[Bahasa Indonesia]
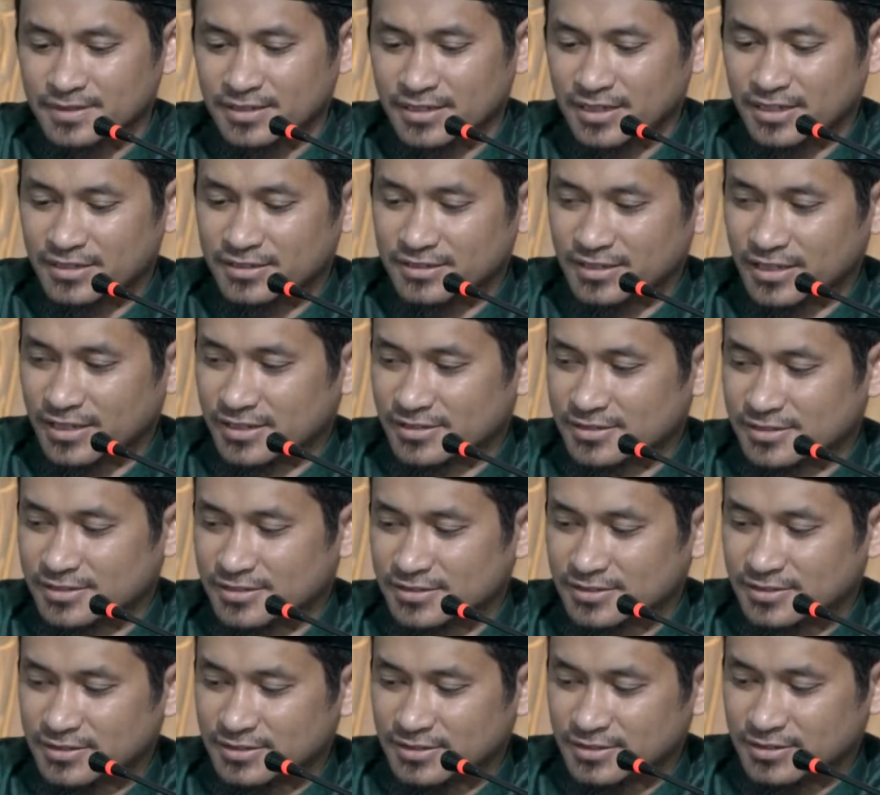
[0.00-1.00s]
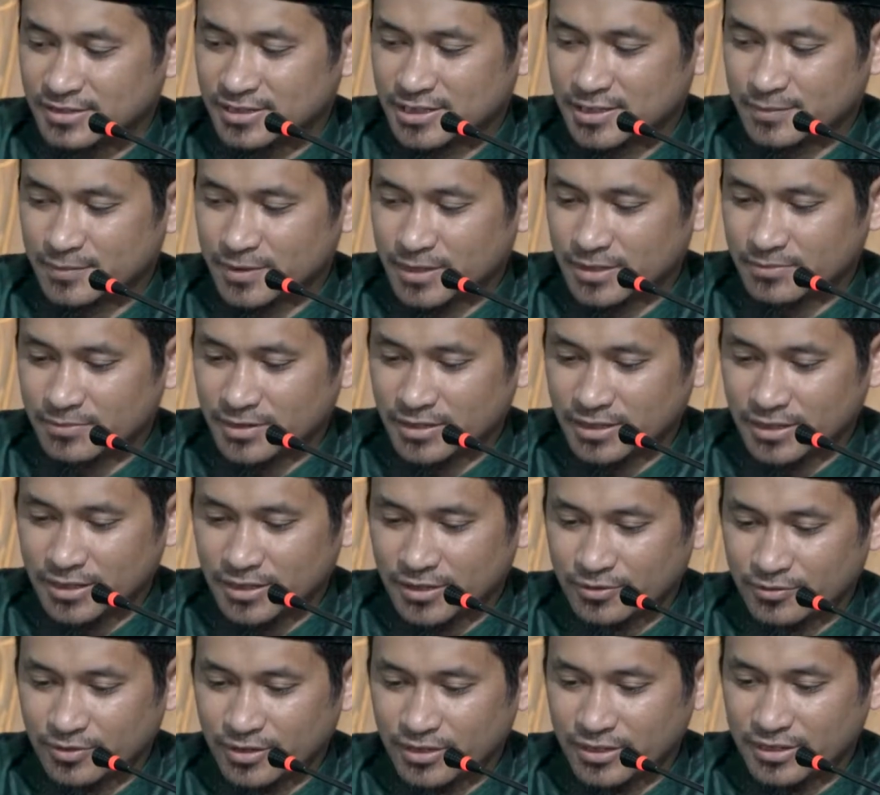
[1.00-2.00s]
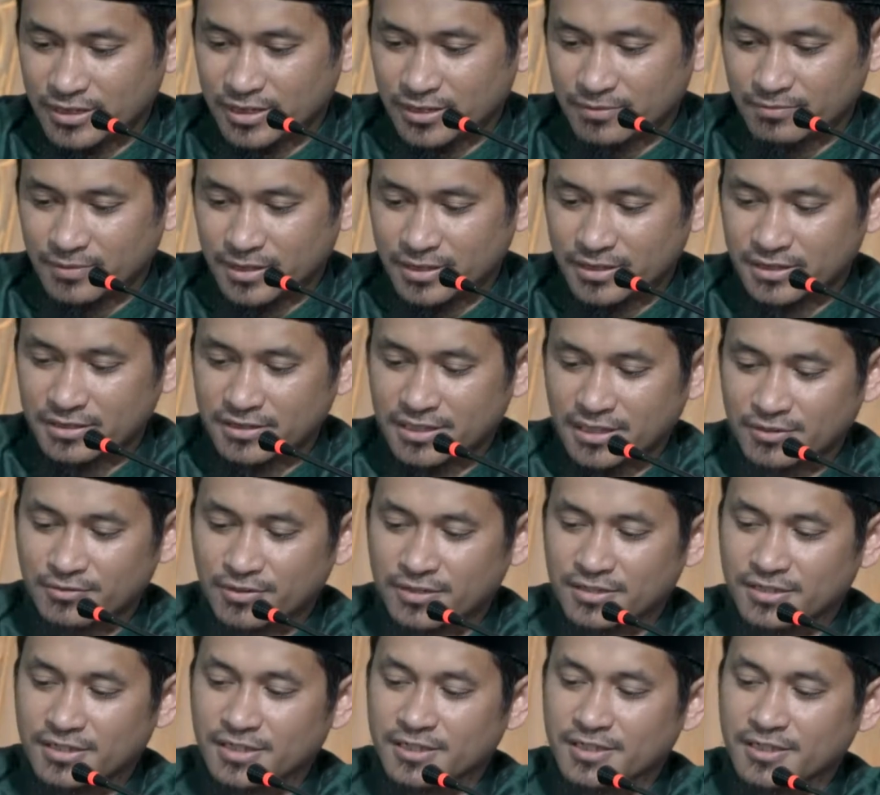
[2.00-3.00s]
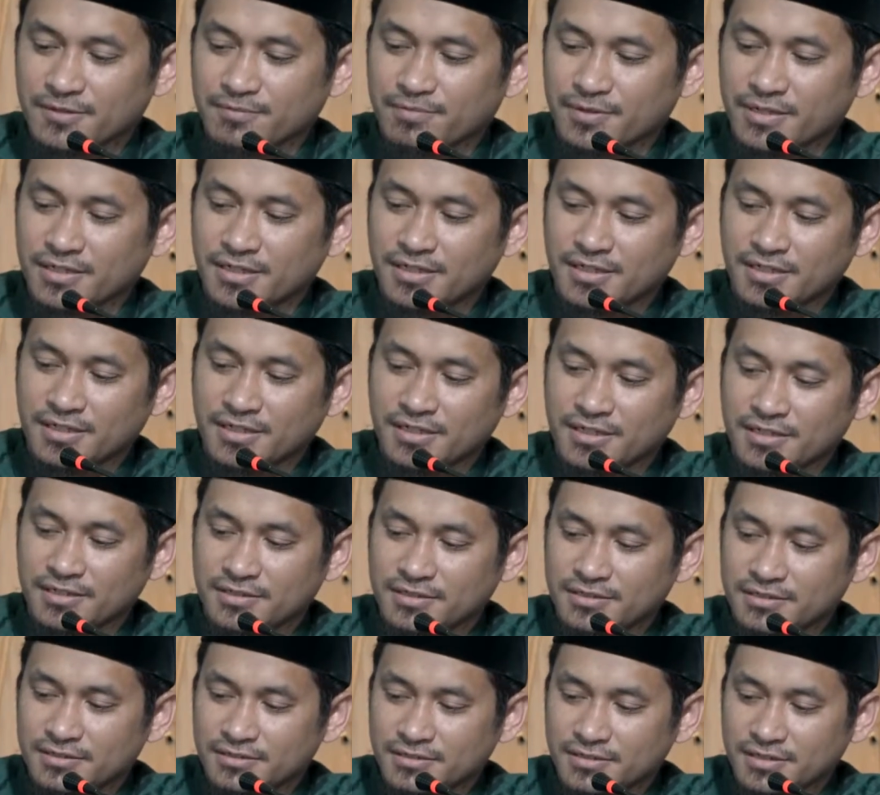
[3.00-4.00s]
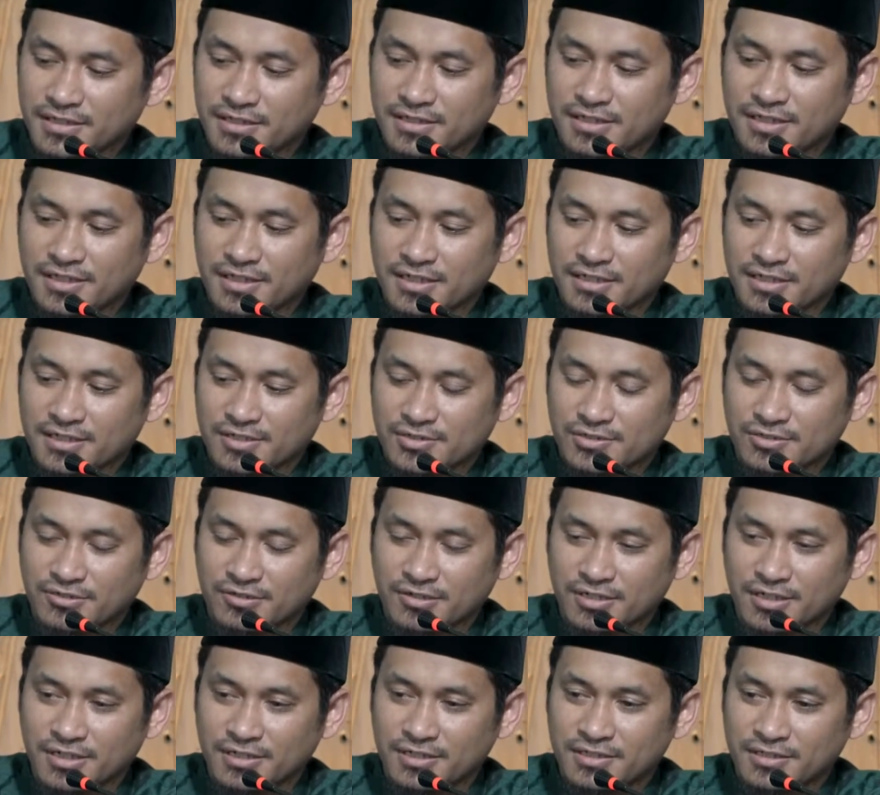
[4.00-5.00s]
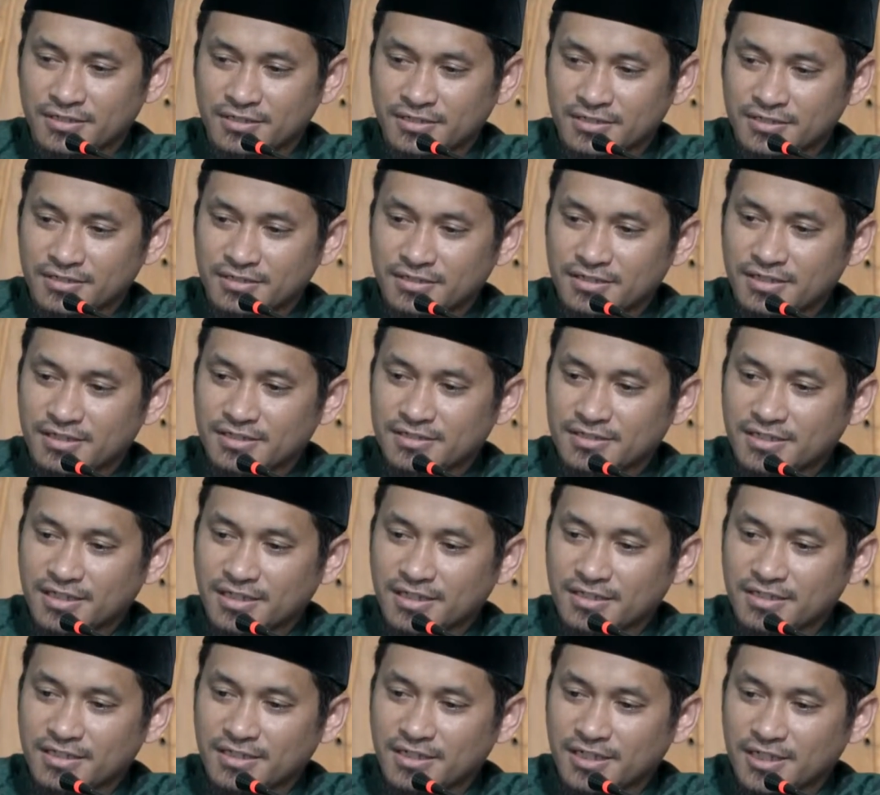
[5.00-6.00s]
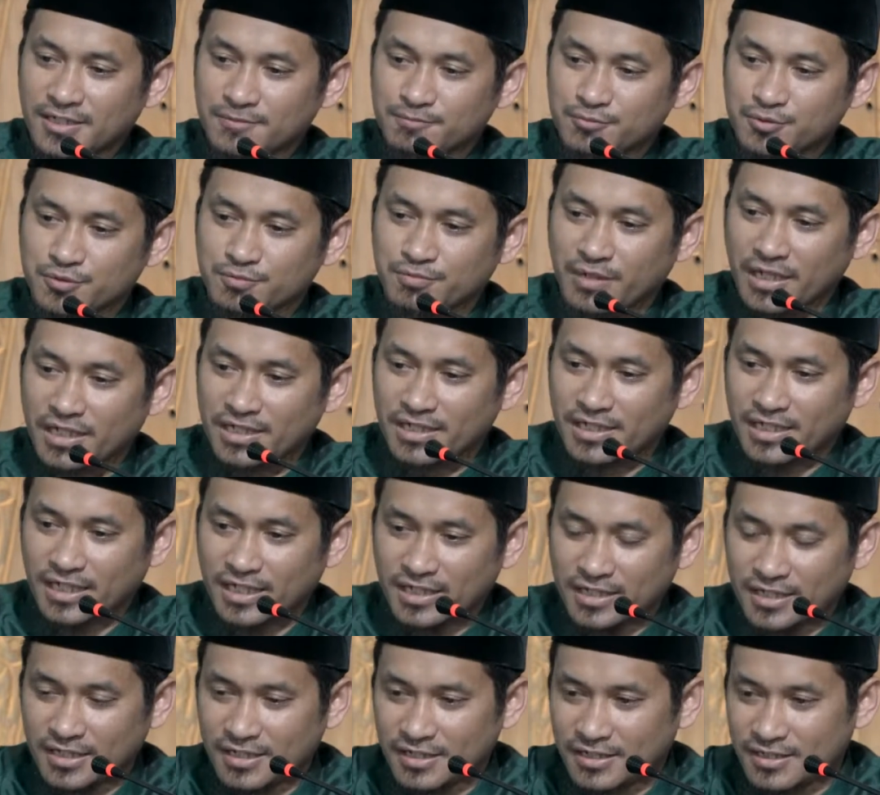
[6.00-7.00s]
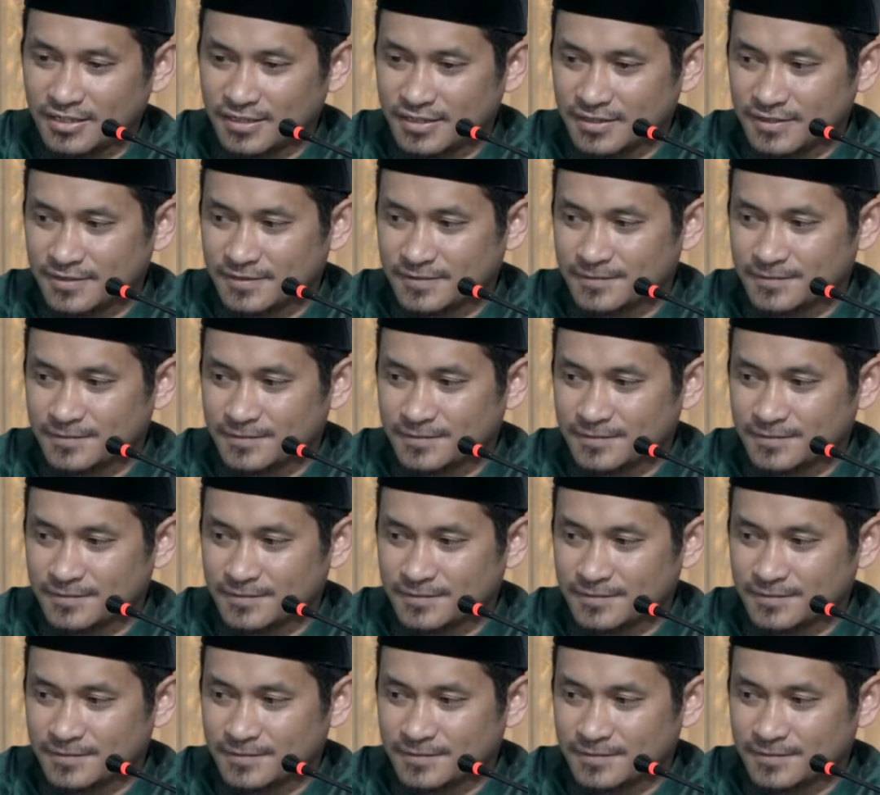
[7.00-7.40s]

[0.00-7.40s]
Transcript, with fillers: lantas ya sebagaimana wali yang baik tawarkan kepada laki-laki soleh datangi Abu Bakar